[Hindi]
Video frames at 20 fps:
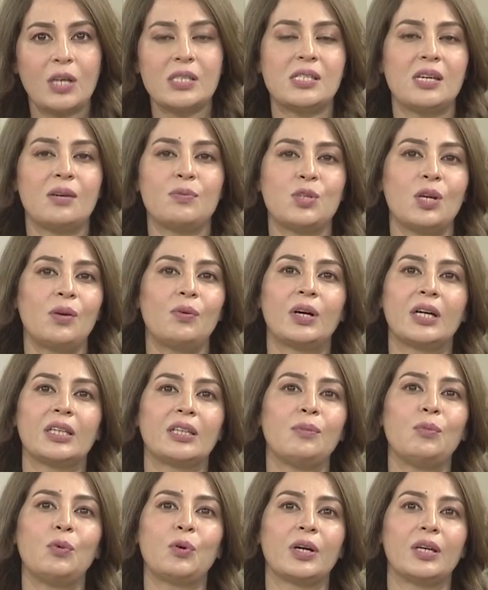कॉन्सेप्ट हैं वो
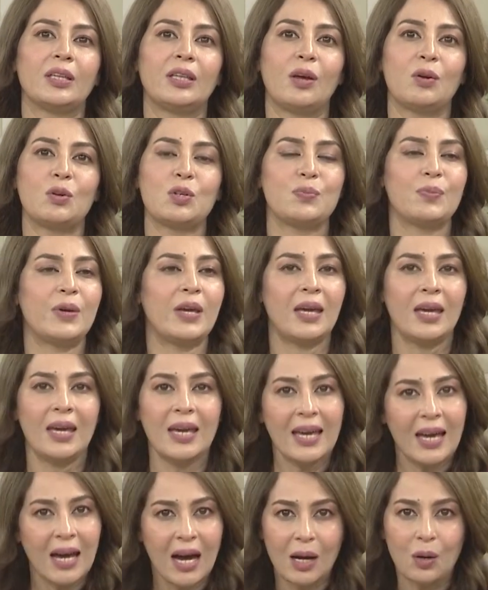ख़त्म हो गए थे और उसमें
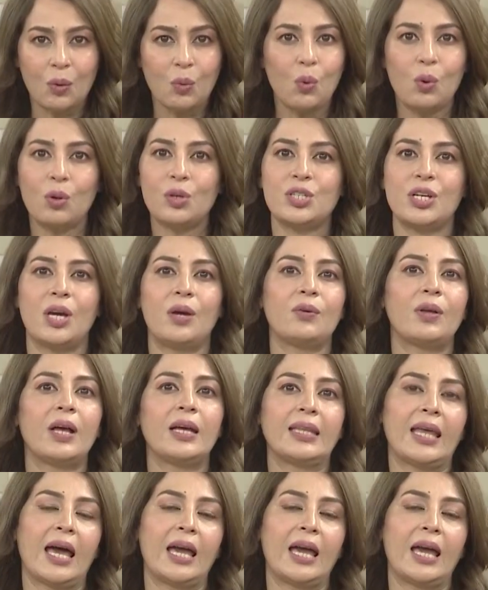हकूक़ जो है उनका